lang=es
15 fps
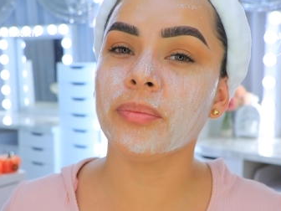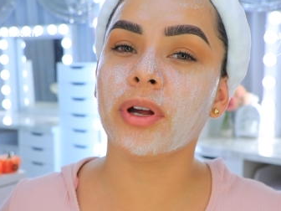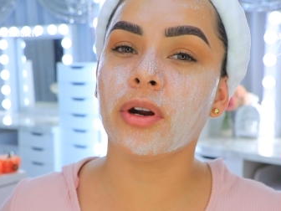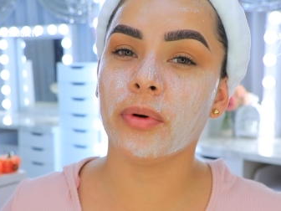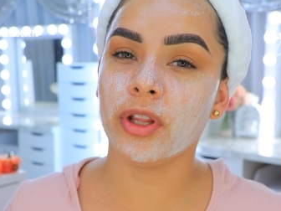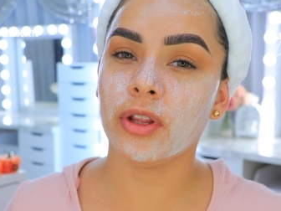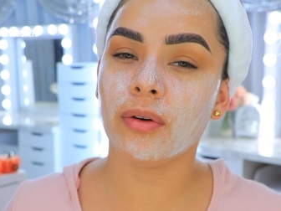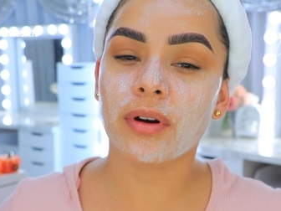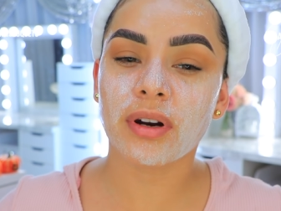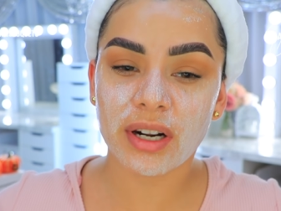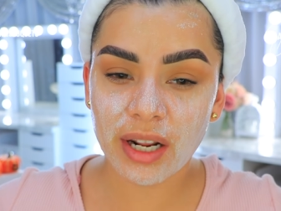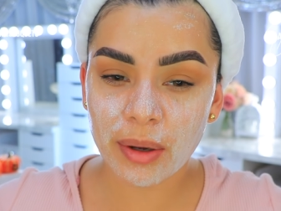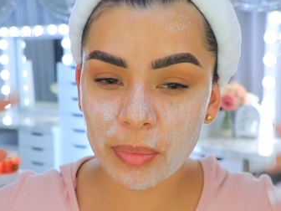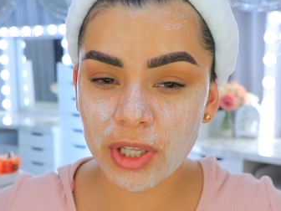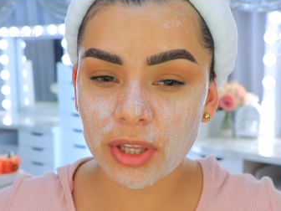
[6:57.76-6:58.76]
pero bueno,
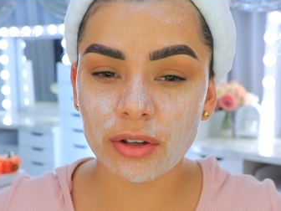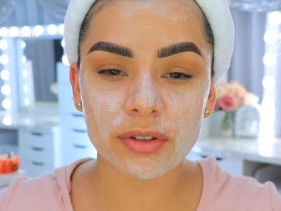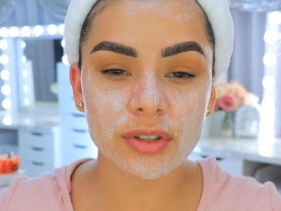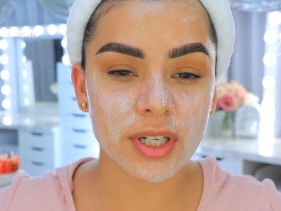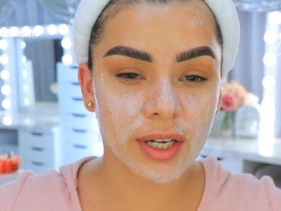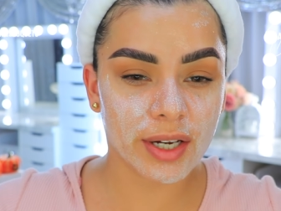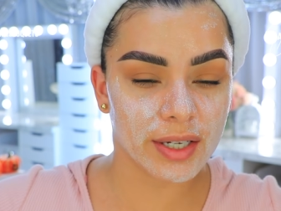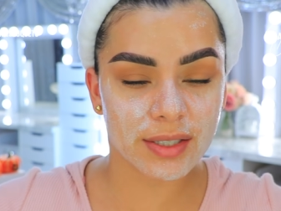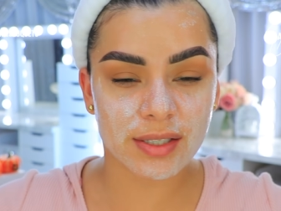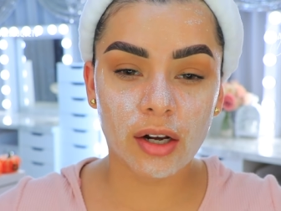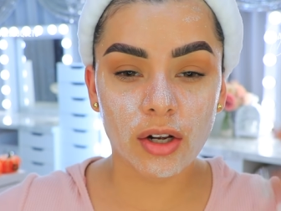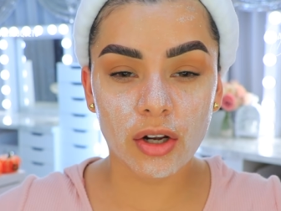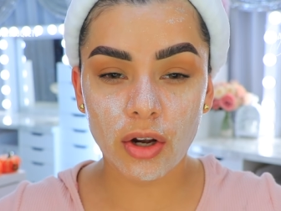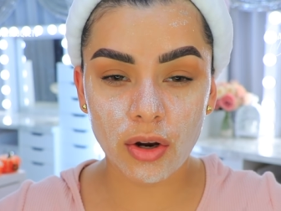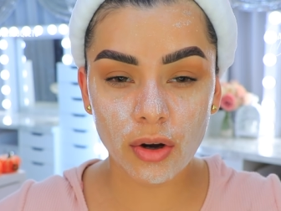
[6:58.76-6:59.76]
repito chicas,
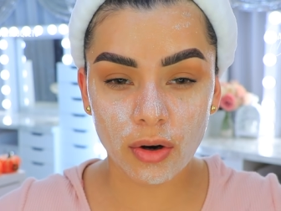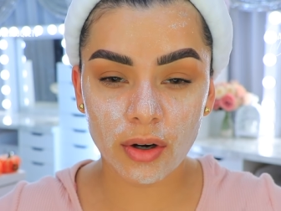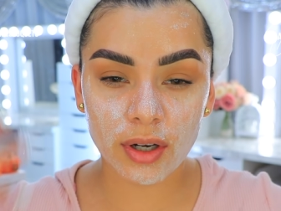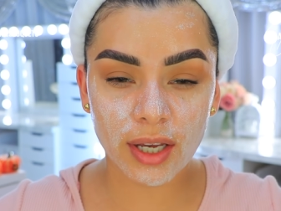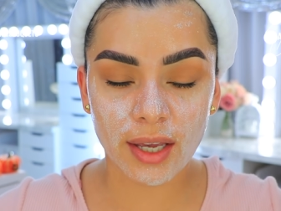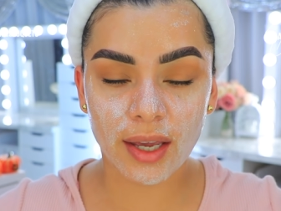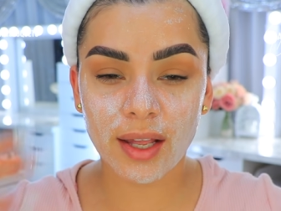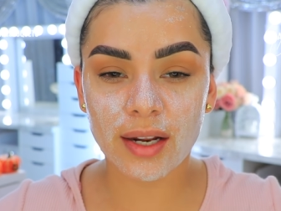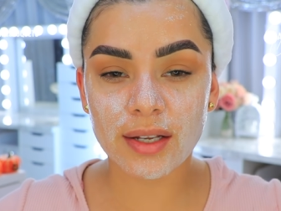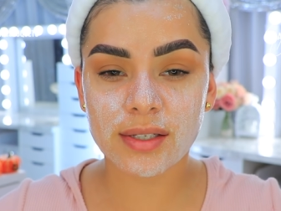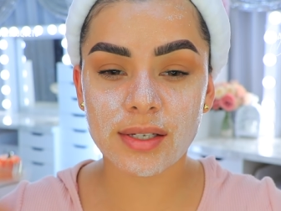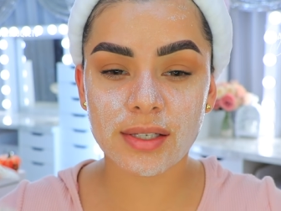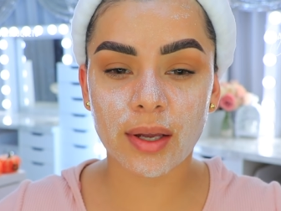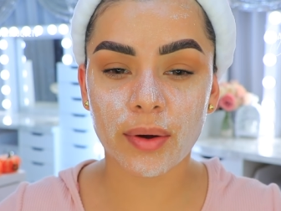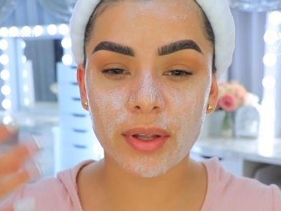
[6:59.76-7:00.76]
lo que les
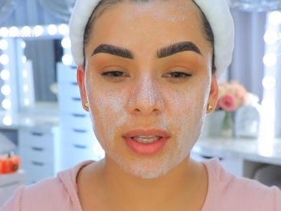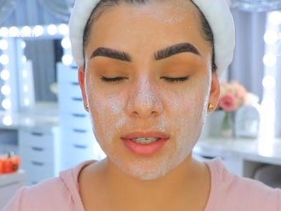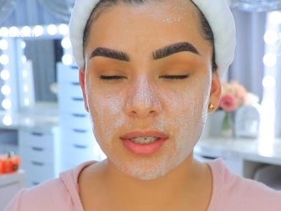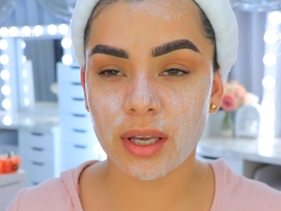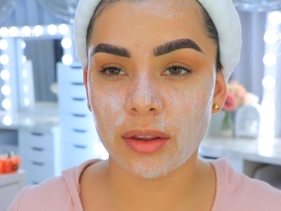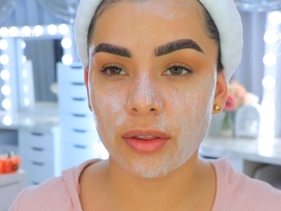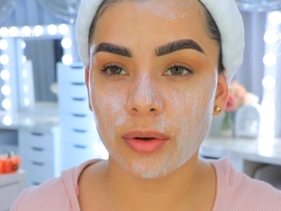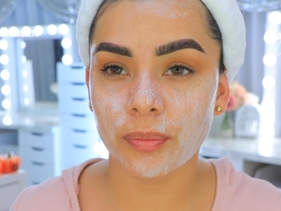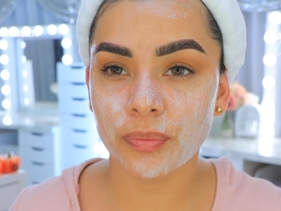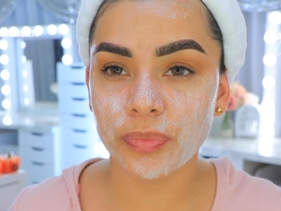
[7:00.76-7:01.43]
estaba diciendo.